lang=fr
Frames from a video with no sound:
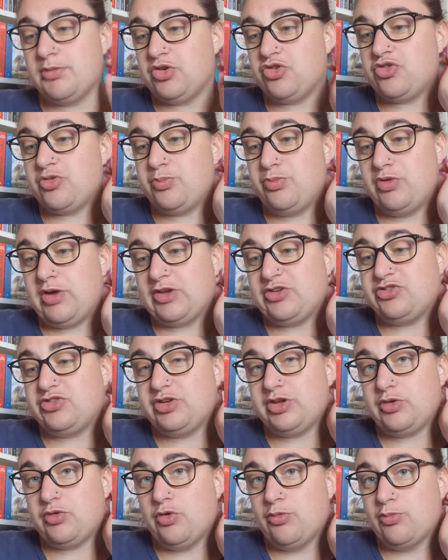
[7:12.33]
mais j'ai pu
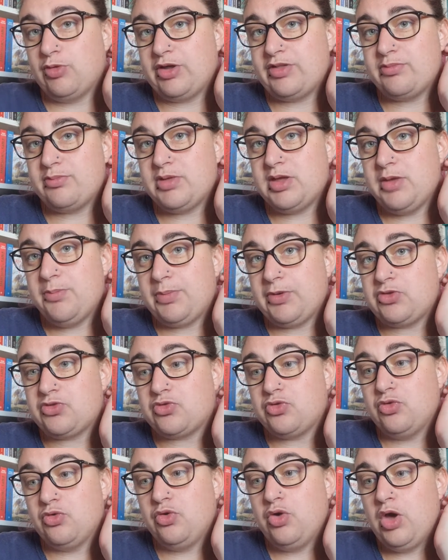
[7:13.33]
l'acheter qu'au mois de mai
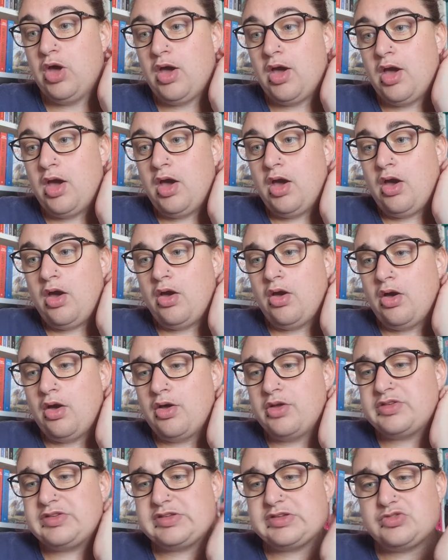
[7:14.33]
parce que
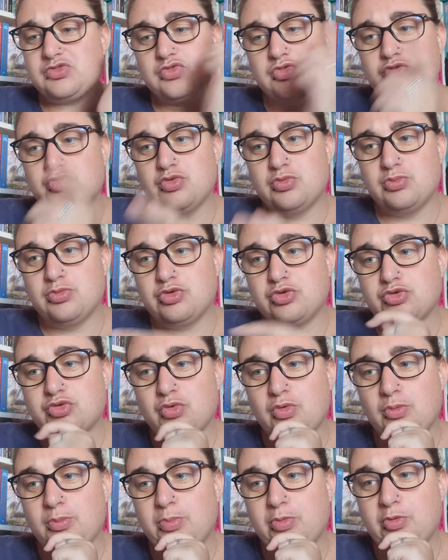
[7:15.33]
si je ne me
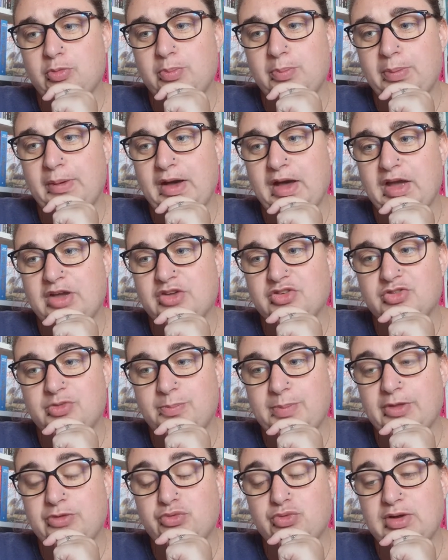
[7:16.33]
trompe pas, j'ai
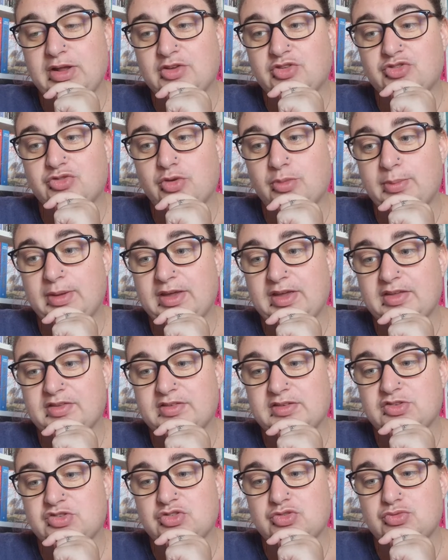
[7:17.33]
pas dû l'acheter en
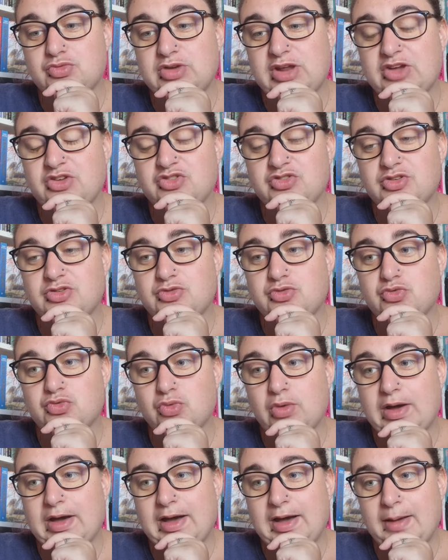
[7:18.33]
magasin, j'ai dû l'acheter
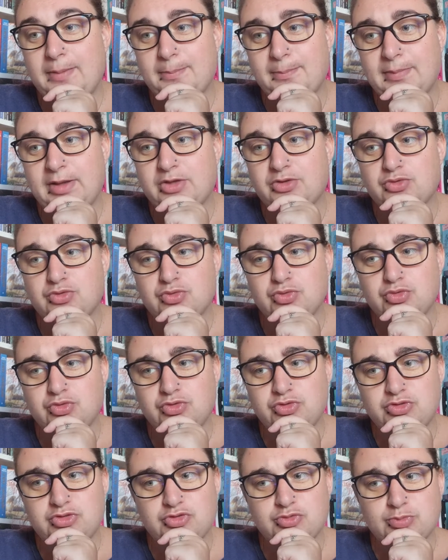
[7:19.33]
sur
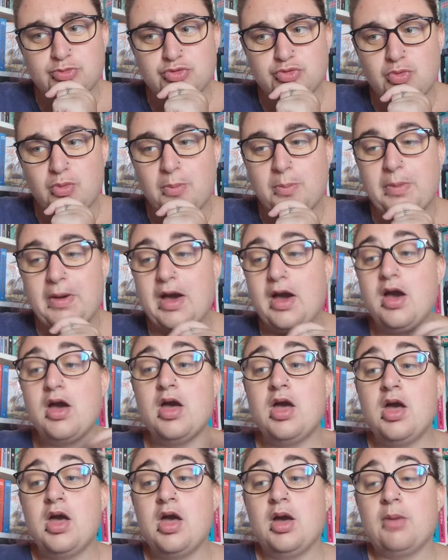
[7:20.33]
Amazon si je me trompe pas
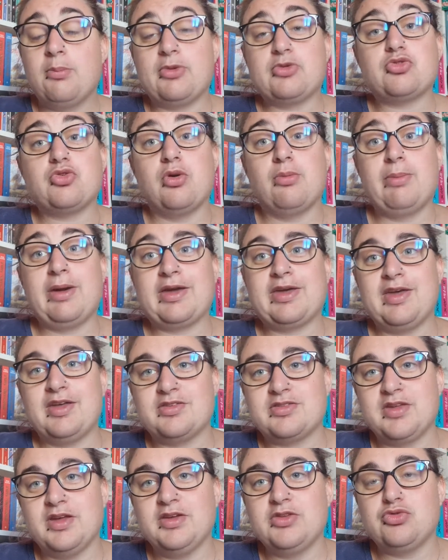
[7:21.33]
parce qu'en
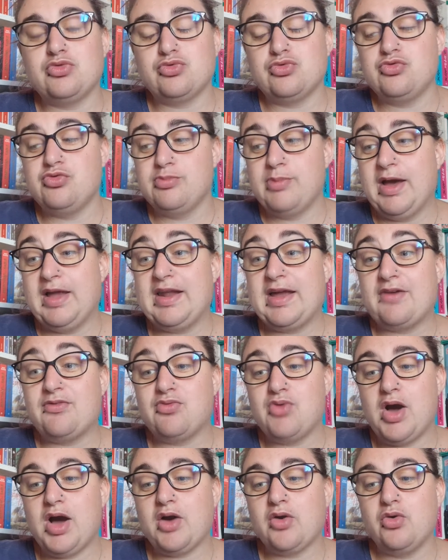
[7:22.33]
magasin, ils ont du mal à
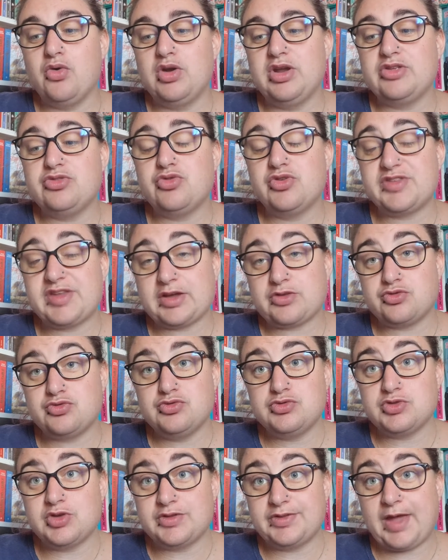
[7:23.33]
voir euh, les deux
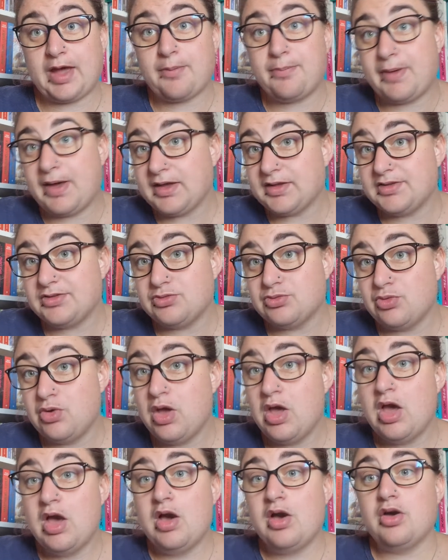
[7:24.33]
Saxus en arbac. Ils ont
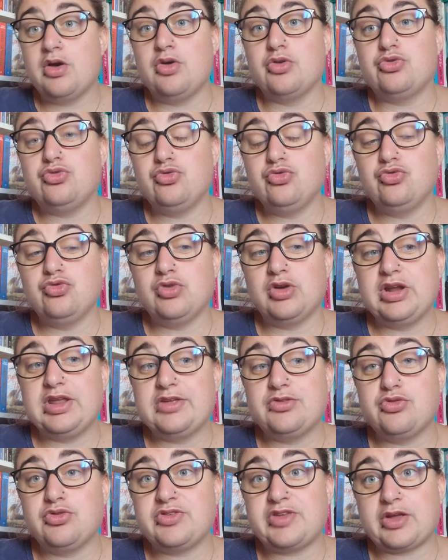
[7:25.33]
euh, toujours
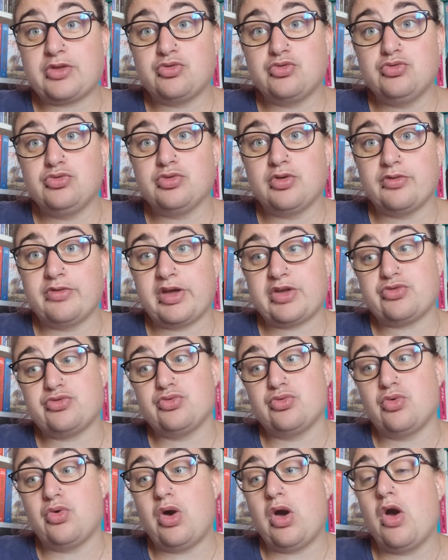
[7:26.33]
les deux Saxus en
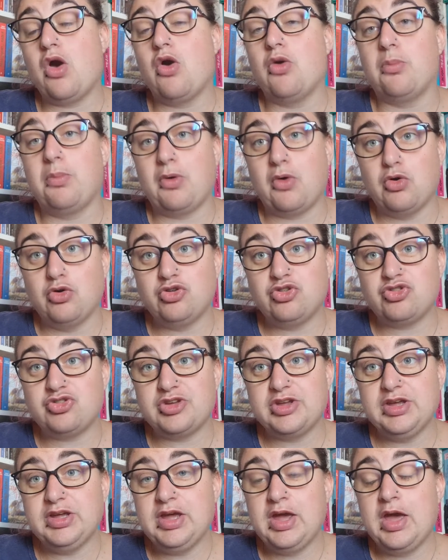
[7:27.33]
version euh,
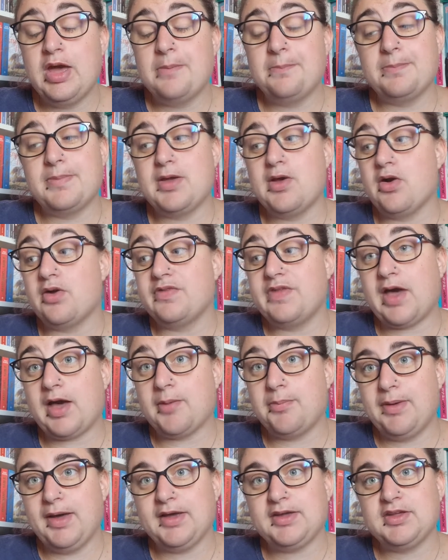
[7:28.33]
brochée, mais en
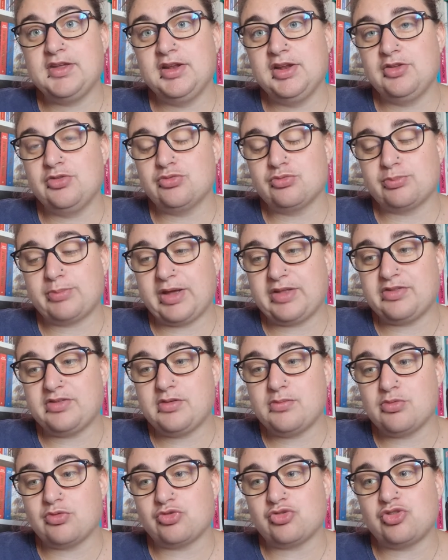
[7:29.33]
arbac, ils les ont
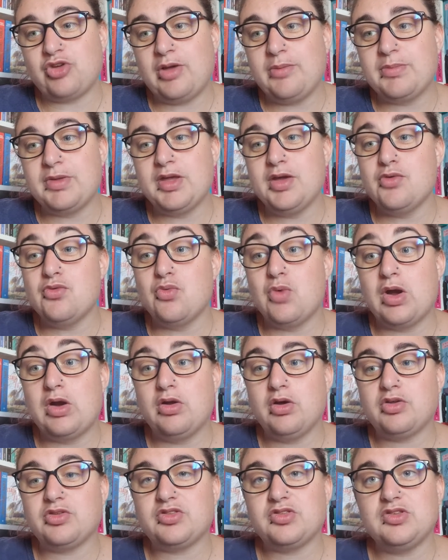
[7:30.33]
pratiquement jamais. Ou
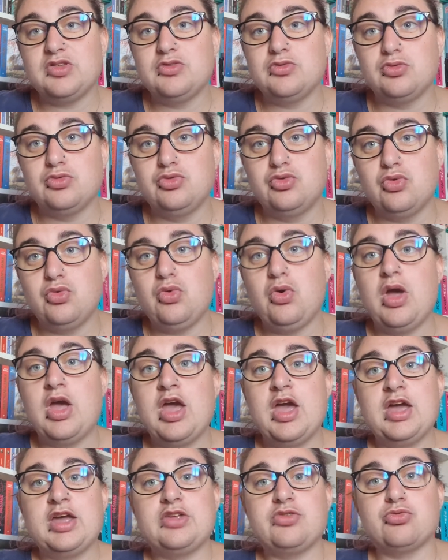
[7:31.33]
alors, s'ils en ont,
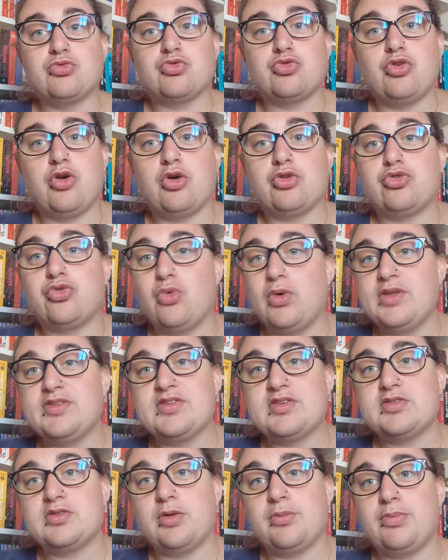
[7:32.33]
ils ont genre
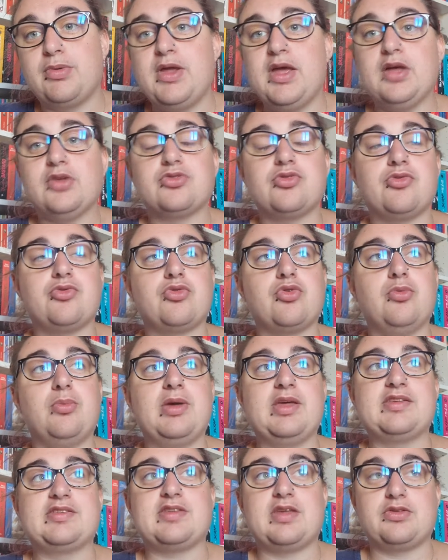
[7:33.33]
trois exemplaires, sauf que
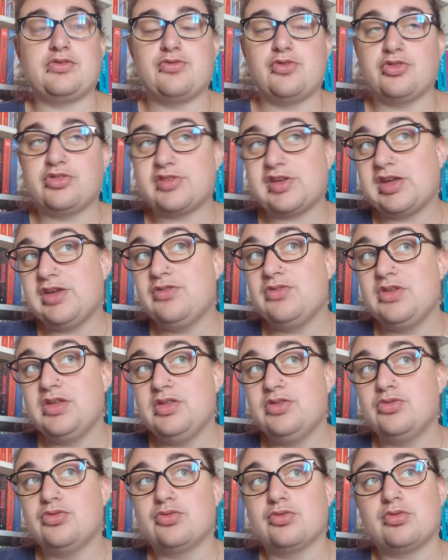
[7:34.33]
ben, ça se vend très
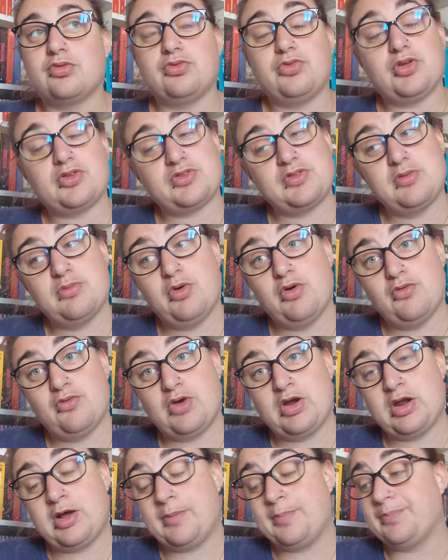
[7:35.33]
vite, donc forcément,
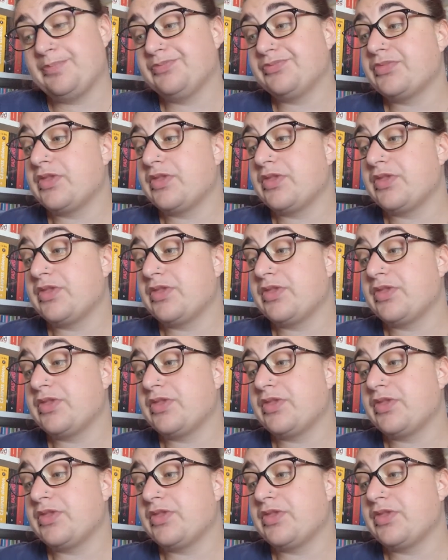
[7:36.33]
voilà.